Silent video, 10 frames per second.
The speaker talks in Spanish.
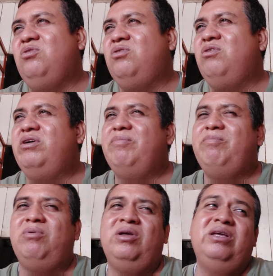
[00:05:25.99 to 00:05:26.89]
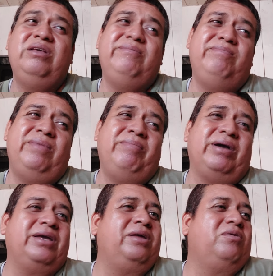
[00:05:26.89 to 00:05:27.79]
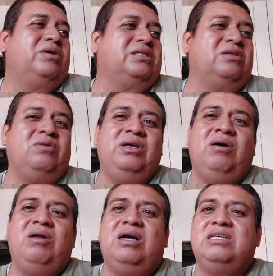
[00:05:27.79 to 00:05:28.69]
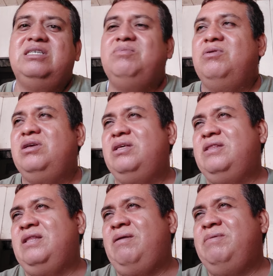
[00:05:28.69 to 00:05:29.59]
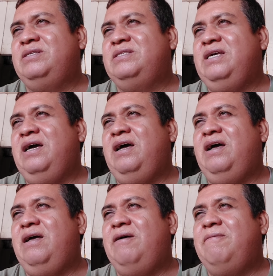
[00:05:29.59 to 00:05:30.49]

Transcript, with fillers: yo creo que por ahí me imagino que si no ha llegado a la casa es porque tal vez ya,